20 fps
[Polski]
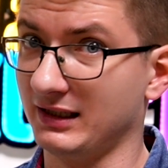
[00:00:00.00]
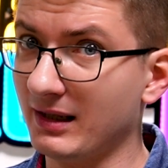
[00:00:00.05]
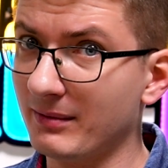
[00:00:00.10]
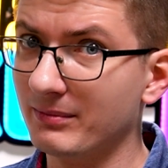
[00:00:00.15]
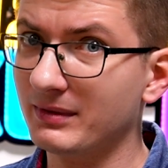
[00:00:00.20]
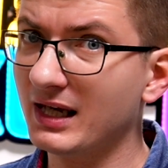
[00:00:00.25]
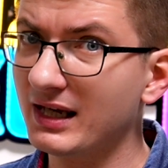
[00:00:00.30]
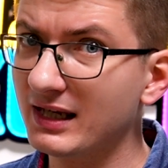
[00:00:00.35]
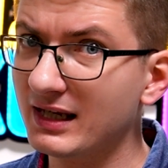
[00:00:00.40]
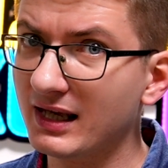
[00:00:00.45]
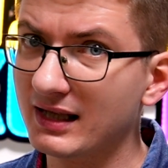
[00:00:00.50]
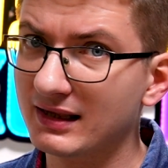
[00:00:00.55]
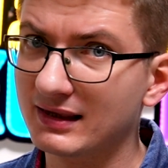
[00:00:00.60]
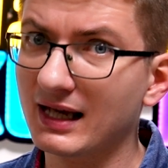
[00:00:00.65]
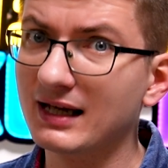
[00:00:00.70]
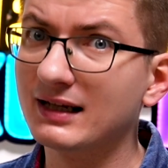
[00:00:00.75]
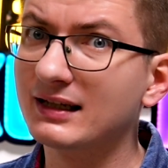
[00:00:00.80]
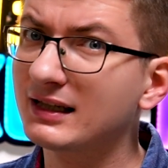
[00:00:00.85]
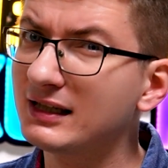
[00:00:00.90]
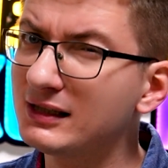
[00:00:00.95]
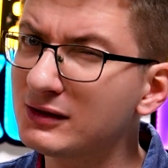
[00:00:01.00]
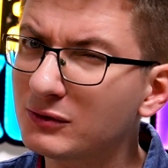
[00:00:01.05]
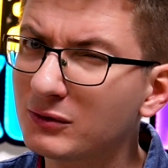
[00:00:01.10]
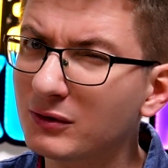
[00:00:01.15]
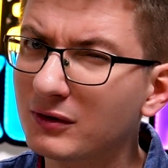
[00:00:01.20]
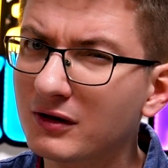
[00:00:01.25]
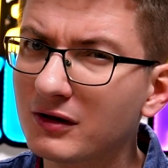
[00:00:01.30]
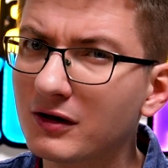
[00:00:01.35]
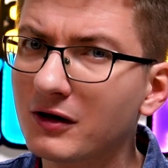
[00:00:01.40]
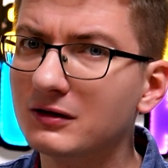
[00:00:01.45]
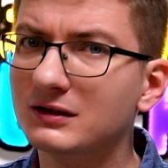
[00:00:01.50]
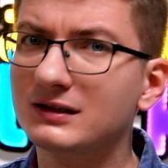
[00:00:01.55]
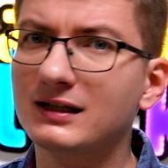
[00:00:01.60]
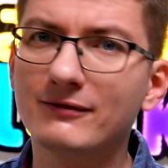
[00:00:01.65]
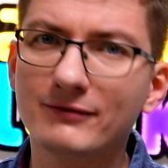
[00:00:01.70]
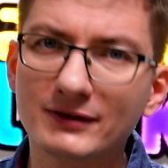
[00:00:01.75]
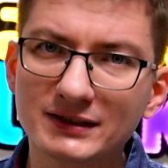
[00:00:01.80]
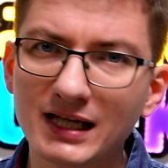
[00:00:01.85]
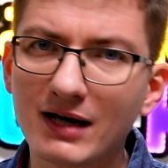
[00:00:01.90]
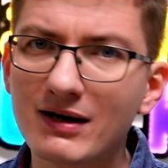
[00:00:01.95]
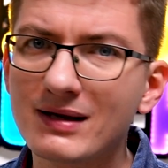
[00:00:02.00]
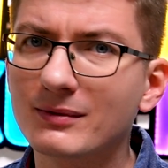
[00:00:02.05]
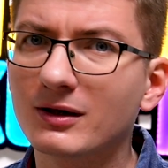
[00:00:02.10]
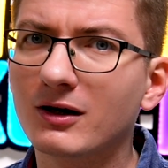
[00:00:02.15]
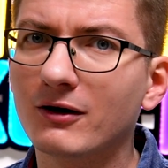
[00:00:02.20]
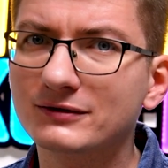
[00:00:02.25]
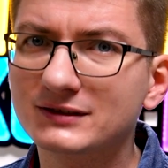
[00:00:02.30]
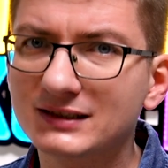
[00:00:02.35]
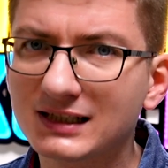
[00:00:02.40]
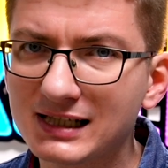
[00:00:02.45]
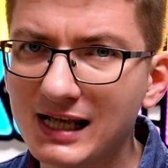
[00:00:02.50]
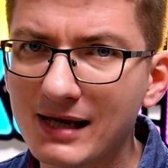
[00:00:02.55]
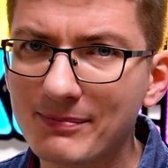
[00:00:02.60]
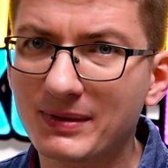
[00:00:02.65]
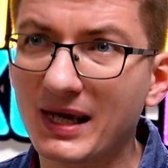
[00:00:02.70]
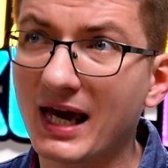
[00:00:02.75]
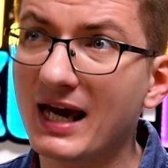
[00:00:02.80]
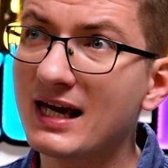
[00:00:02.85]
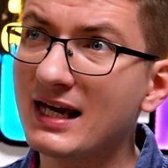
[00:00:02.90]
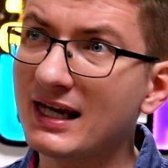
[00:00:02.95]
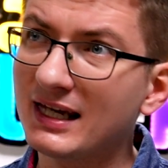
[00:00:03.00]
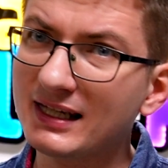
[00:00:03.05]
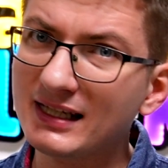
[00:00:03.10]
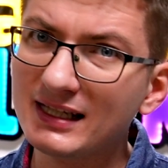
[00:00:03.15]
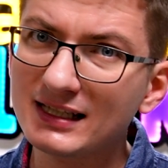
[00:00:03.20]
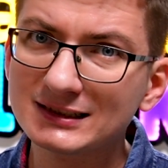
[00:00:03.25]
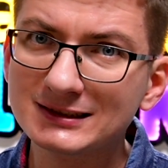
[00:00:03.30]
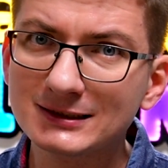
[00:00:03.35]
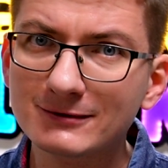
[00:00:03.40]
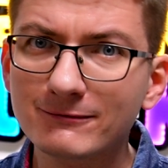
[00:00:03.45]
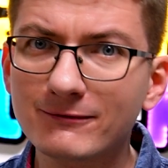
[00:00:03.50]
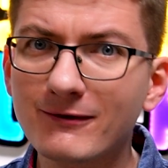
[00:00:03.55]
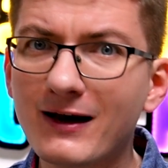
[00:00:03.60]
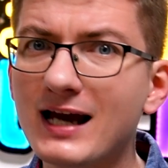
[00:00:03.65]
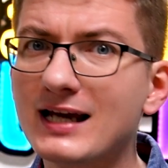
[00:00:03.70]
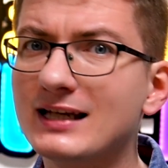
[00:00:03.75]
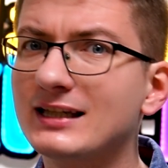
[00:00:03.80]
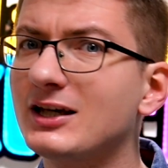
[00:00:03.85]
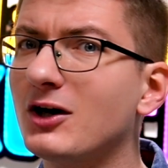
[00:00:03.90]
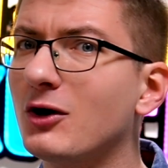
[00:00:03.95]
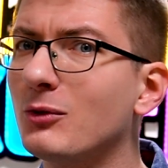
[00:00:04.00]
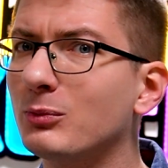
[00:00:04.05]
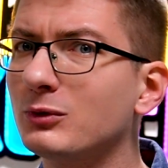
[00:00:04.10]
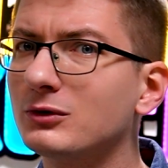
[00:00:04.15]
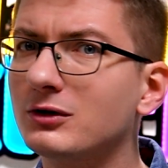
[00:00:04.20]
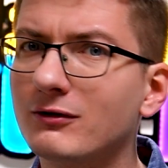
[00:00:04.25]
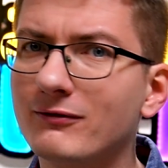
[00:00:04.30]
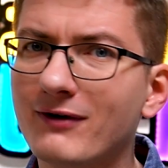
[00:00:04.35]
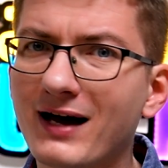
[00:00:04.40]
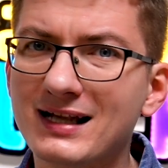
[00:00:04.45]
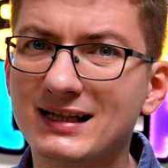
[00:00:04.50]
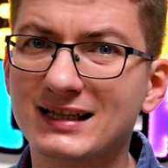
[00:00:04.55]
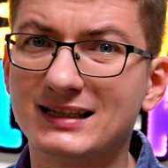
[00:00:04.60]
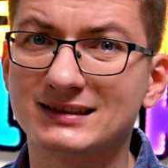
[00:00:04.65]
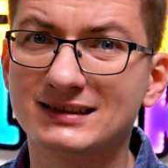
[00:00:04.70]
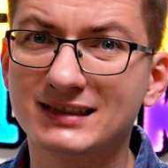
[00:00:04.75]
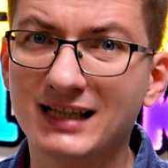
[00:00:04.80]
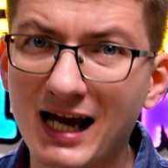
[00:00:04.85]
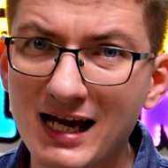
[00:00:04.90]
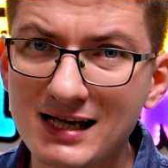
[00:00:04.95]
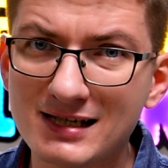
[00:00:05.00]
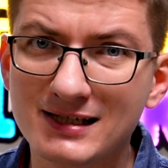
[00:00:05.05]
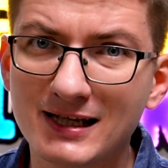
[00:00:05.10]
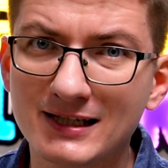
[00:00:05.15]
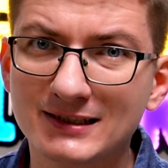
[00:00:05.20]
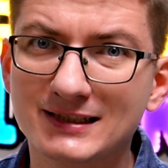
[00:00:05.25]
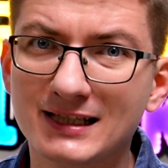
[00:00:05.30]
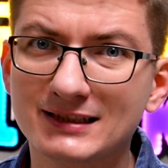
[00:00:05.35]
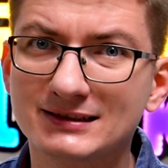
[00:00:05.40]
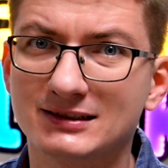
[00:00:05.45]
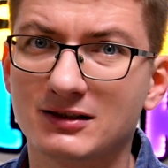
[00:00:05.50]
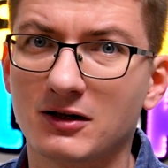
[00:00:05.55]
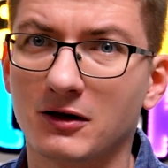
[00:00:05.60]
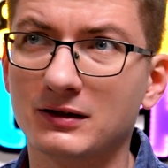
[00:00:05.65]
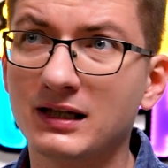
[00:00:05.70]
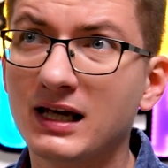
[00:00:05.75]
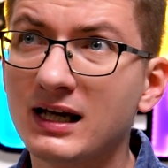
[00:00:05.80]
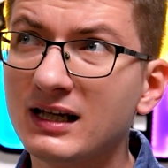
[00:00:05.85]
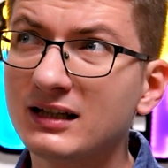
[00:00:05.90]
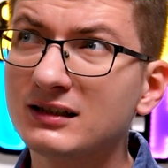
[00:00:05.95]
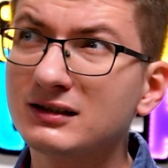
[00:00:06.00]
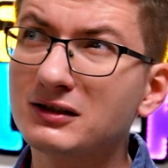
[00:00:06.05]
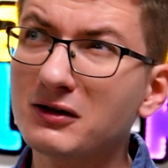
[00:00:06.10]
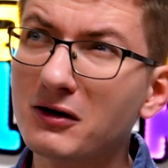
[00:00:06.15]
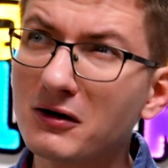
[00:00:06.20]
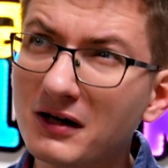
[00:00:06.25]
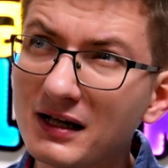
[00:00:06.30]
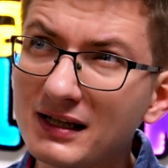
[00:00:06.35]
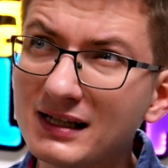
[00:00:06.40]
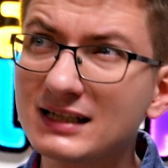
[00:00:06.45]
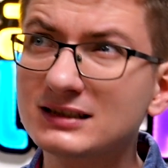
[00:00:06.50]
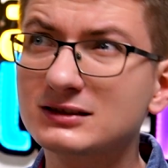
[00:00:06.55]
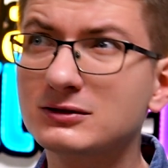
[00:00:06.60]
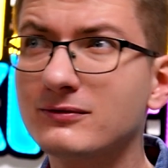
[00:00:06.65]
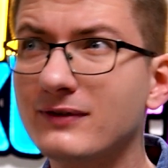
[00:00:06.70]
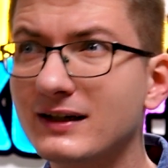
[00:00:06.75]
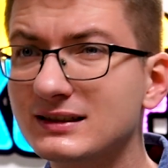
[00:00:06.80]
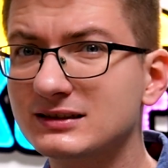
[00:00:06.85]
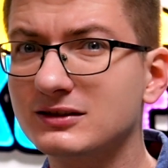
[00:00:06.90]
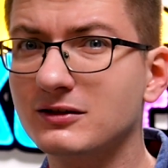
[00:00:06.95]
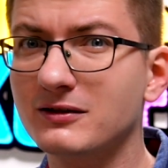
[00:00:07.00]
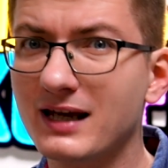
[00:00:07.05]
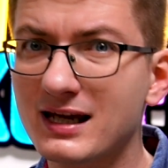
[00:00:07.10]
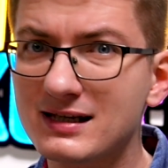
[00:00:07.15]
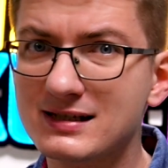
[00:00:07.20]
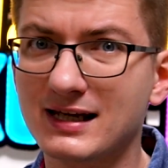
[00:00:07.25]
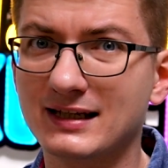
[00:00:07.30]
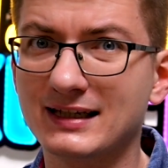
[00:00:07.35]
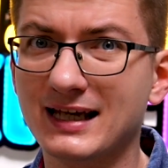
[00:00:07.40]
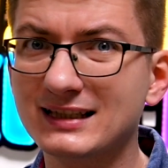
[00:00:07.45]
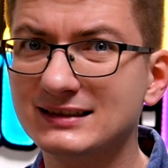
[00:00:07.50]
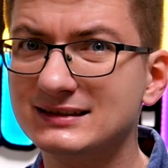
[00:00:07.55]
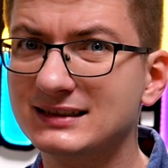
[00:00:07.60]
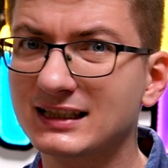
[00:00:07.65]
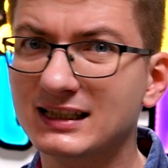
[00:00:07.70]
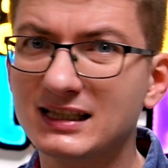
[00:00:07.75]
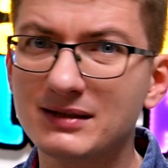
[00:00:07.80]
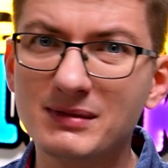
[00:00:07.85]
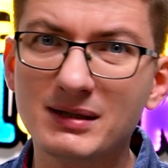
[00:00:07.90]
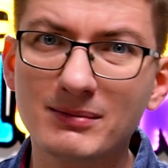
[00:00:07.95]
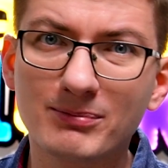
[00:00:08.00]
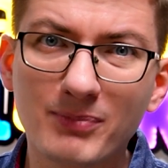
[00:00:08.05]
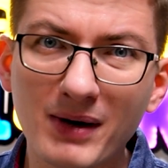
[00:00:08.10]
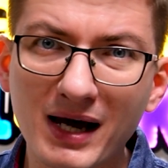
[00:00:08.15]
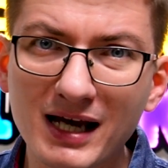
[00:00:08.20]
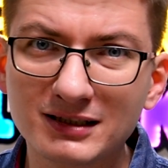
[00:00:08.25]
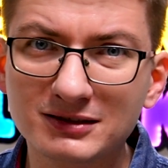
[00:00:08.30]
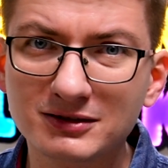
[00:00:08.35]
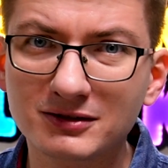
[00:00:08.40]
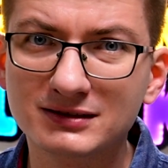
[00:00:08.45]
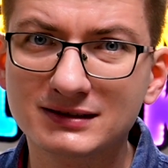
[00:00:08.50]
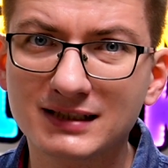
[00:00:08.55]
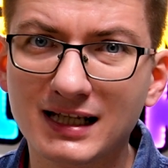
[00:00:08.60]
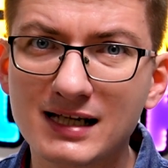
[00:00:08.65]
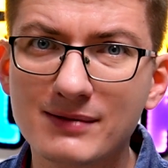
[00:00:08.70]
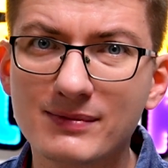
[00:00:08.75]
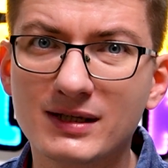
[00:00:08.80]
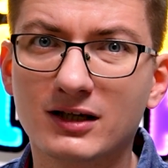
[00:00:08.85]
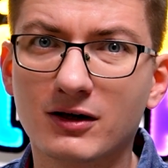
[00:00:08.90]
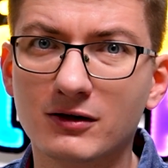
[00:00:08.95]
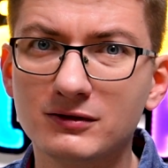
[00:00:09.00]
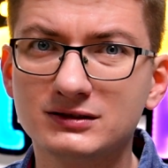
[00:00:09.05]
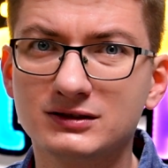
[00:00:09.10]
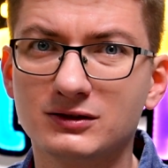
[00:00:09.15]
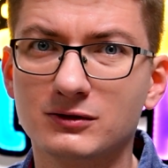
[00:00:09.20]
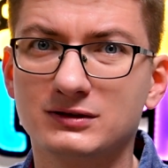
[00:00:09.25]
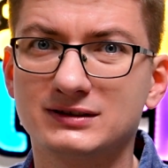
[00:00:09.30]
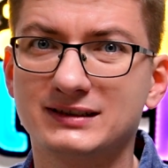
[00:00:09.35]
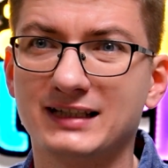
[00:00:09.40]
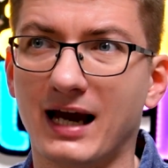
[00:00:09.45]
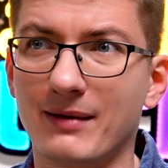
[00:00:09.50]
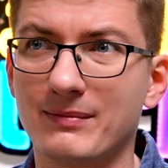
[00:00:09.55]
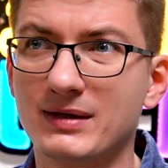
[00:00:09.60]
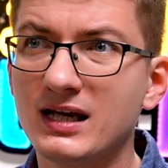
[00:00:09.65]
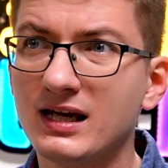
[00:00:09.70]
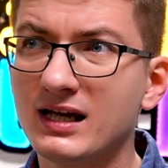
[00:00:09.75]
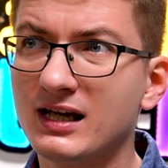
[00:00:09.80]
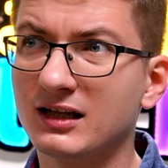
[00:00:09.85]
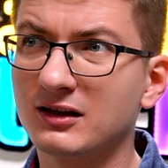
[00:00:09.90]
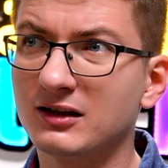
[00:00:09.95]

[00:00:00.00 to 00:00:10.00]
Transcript: Niemniej jednak kilkukrotnie widziałem go w sklepie i jest fajnie obudowany z każdej ze stron. Trochę nasuwa skojarzenia z takimi bardzo starymi konstrukcjami,